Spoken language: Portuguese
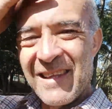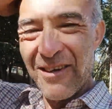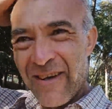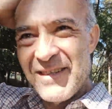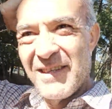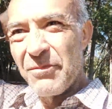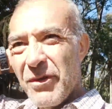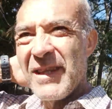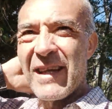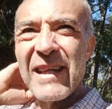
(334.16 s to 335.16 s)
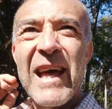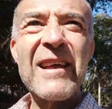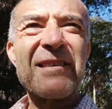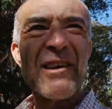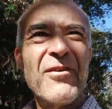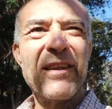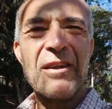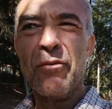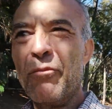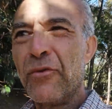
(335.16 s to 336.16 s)
então existe muita enganação né,
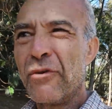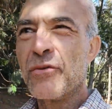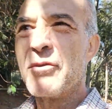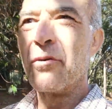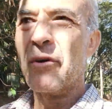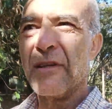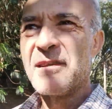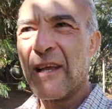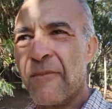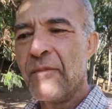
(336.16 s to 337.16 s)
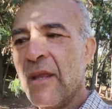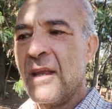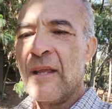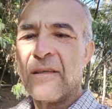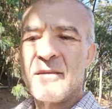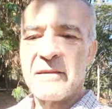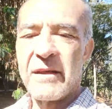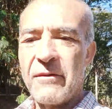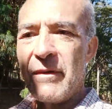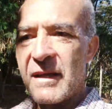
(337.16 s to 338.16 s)
no mundo dos drones, né?
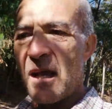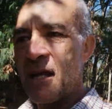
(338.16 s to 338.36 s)
Você vê que